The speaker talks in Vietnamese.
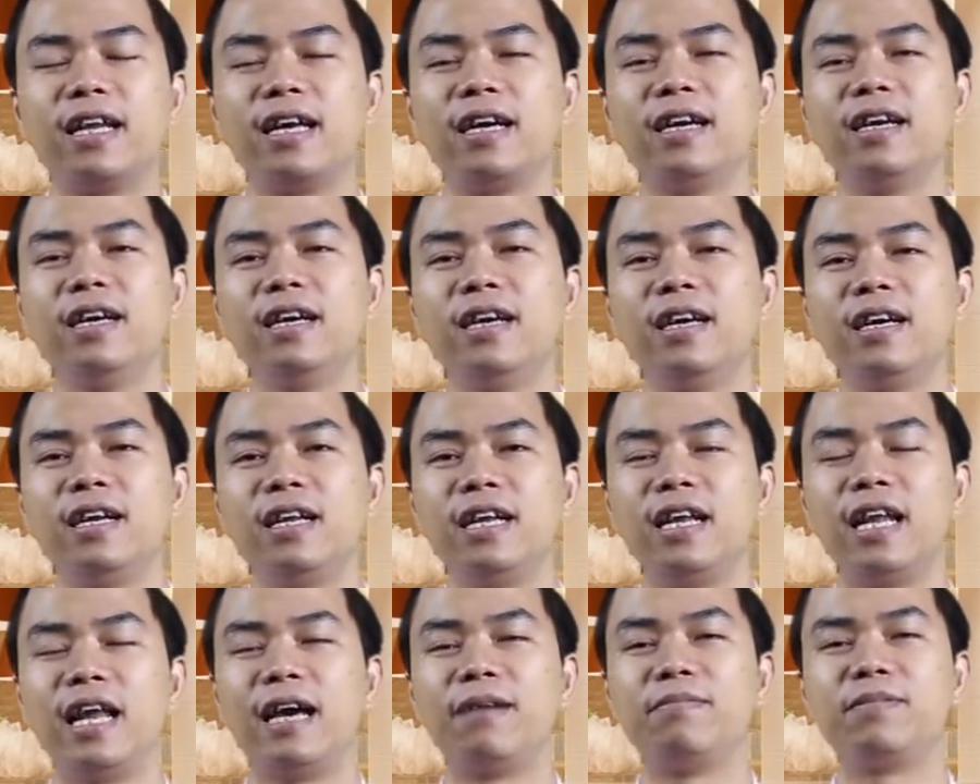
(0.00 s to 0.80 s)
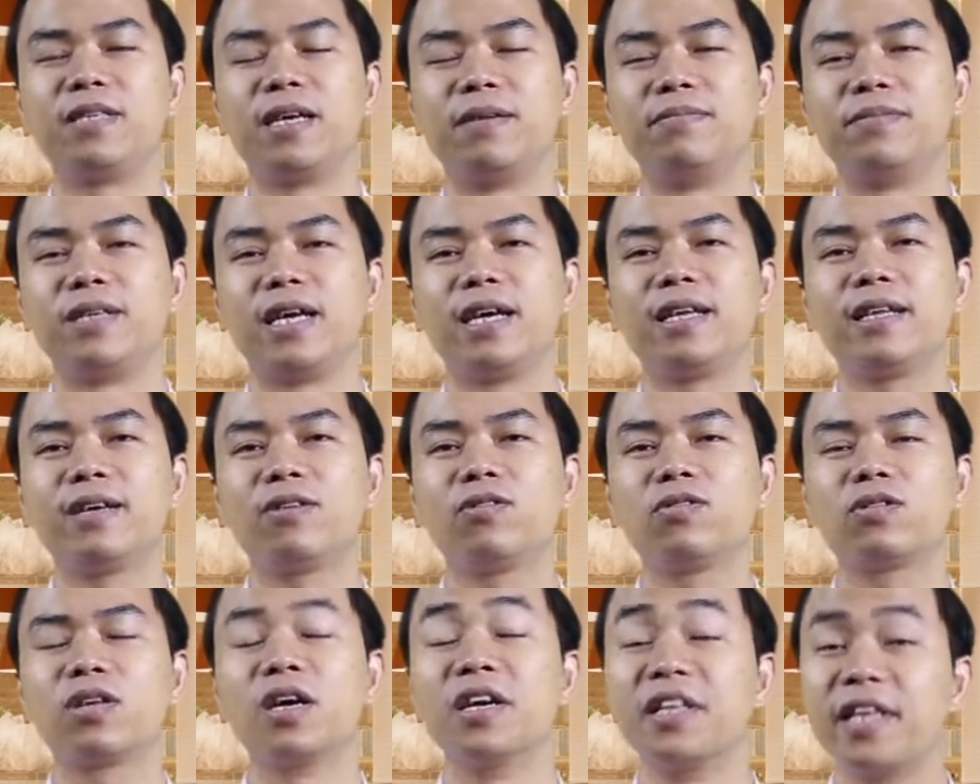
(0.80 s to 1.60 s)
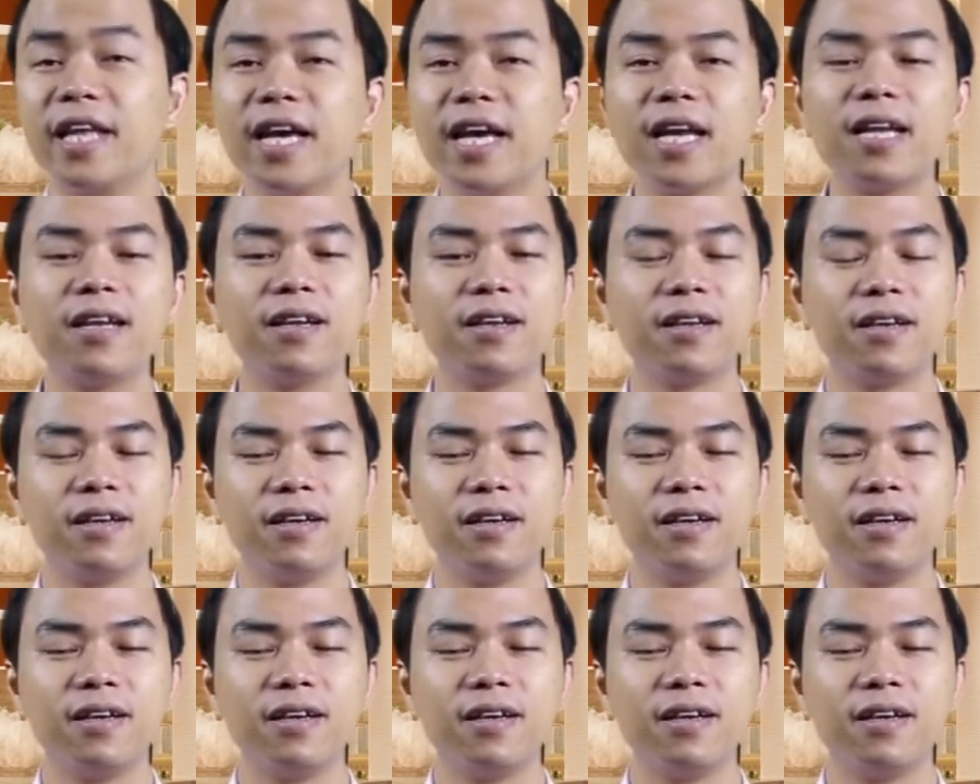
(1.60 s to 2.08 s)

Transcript: là làm giảm giá theo thời tiết